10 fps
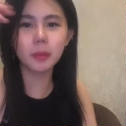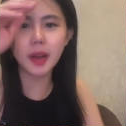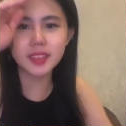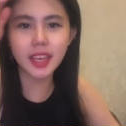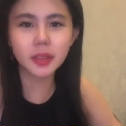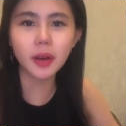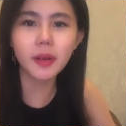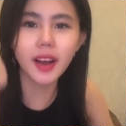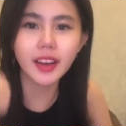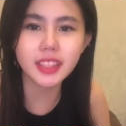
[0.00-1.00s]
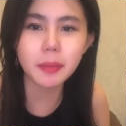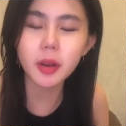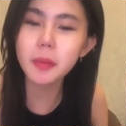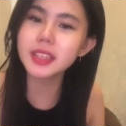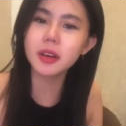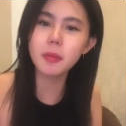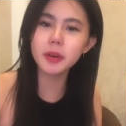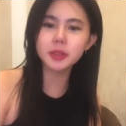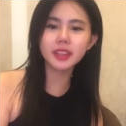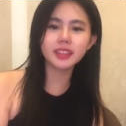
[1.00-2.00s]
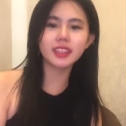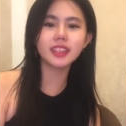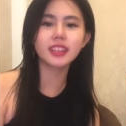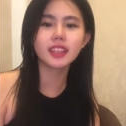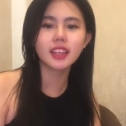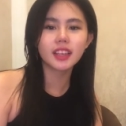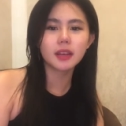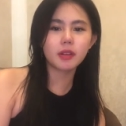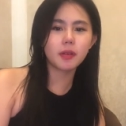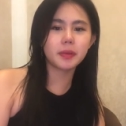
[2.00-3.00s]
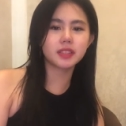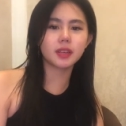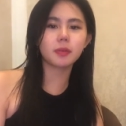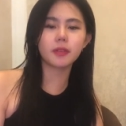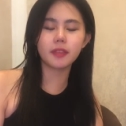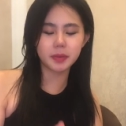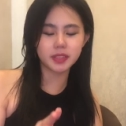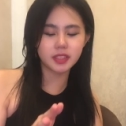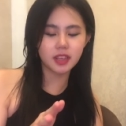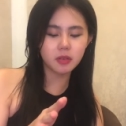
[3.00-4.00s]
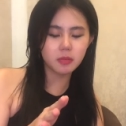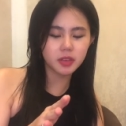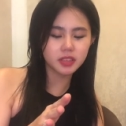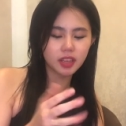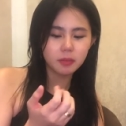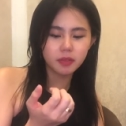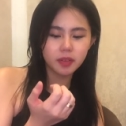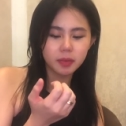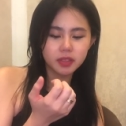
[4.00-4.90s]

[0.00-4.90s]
aku baca itu aku nggak ngerti tapi kalau misalnya ngomong itu ngerti sama picture profile picture aku ngomong sekarang